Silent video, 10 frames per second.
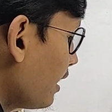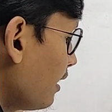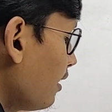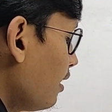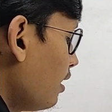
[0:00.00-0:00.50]
পারি
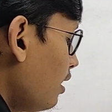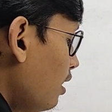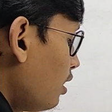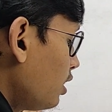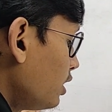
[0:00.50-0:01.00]

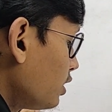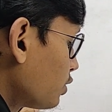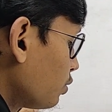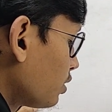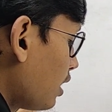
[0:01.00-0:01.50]

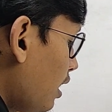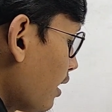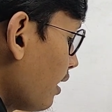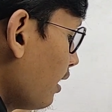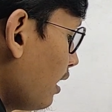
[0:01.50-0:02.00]

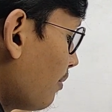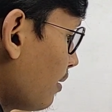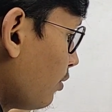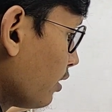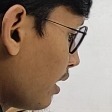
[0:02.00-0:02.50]
সুতরাং
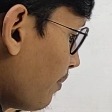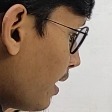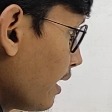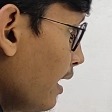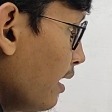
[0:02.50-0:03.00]
আমরা বলতে
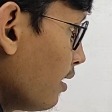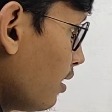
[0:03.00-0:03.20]
পারি